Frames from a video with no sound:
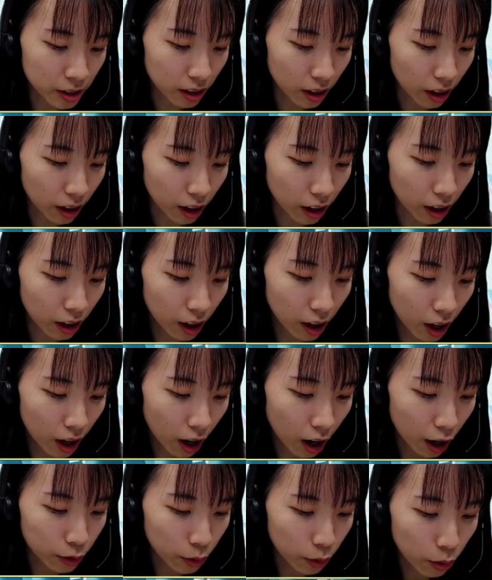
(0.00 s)
て、
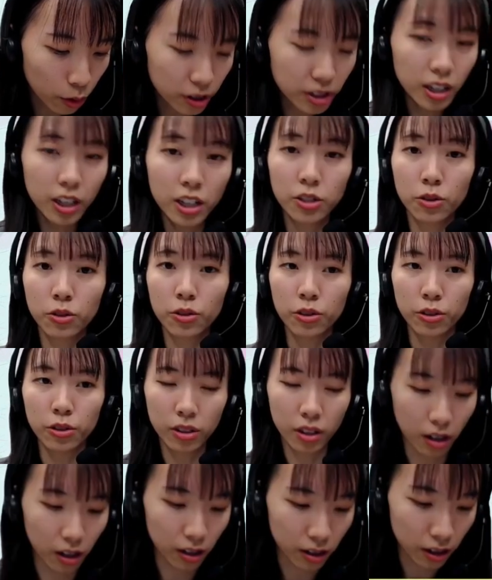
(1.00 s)
あの、国際色
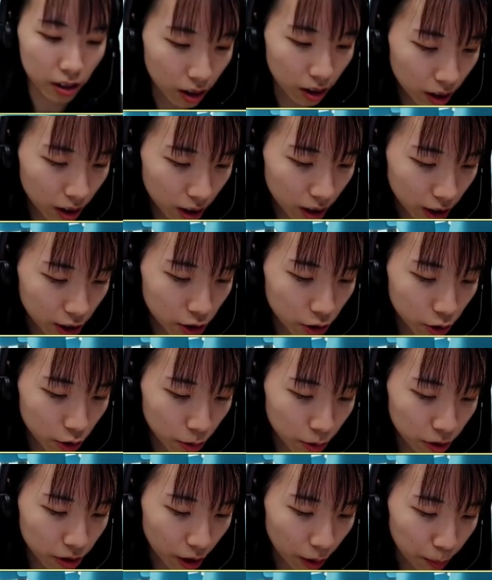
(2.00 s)
豊かな印象を
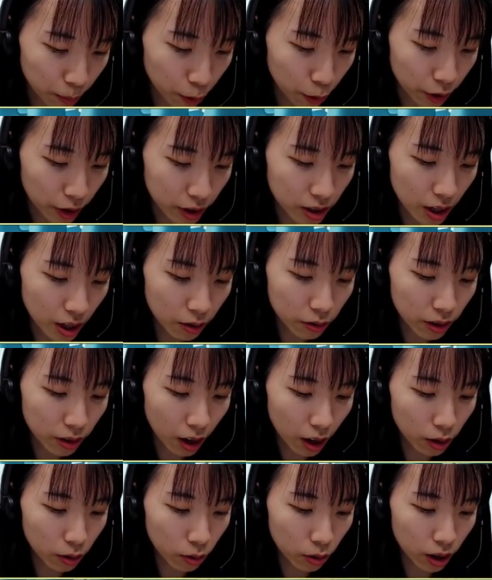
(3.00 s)
持った一方で、政府
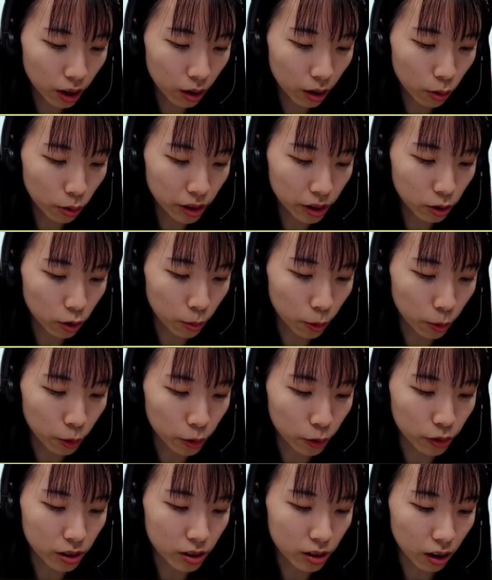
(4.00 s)
系の銀行だと思う
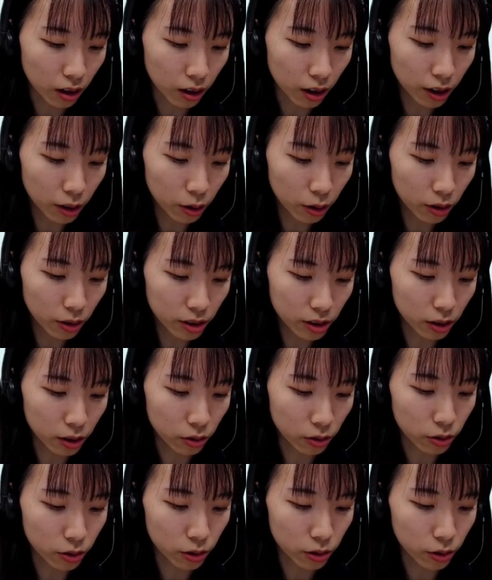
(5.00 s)
のですが、外国人
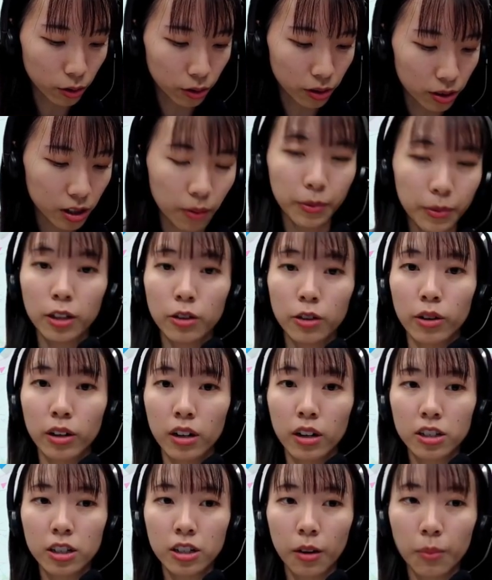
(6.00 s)
の従業員様などい
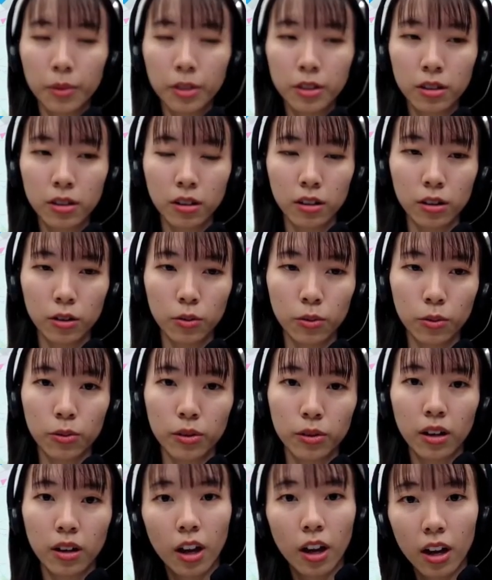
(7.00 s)
らっしゃいますかというところ
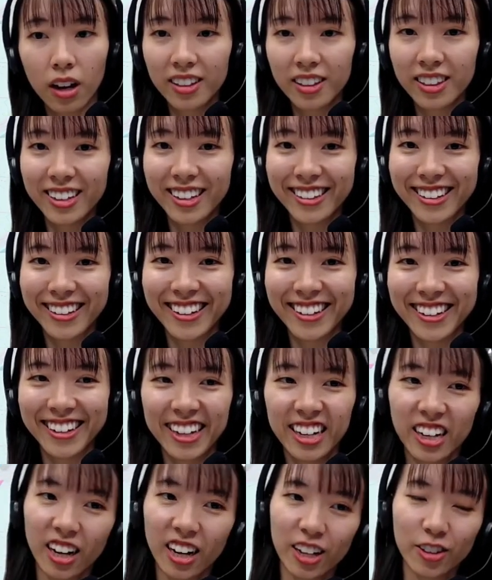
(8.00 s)
で、簡単に
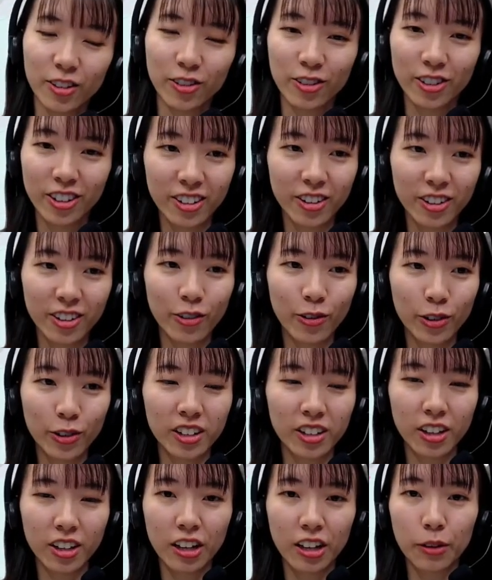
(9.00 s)
あの、お答えい
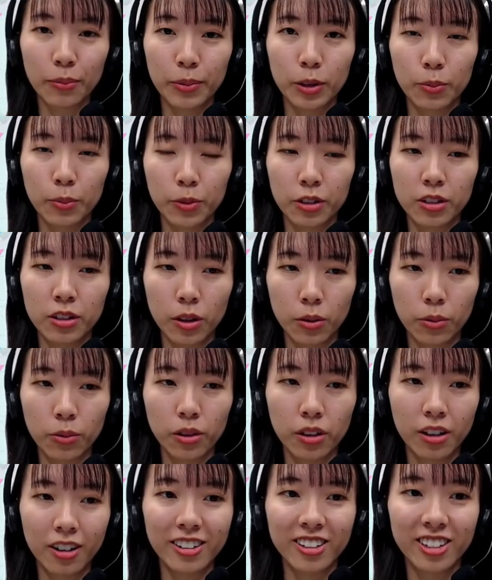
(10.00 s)
ただければと思うんですけど、
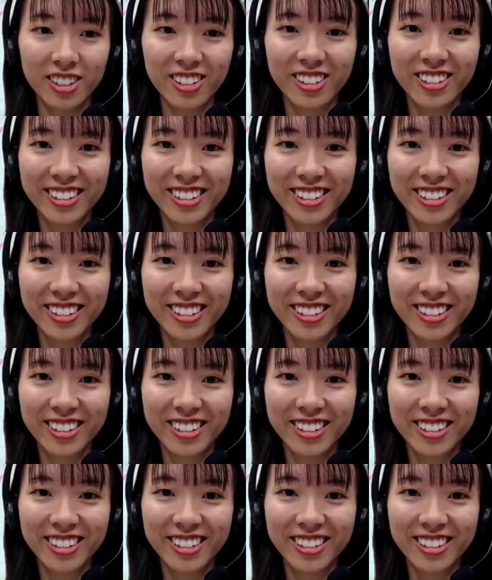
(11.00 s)
いかがですか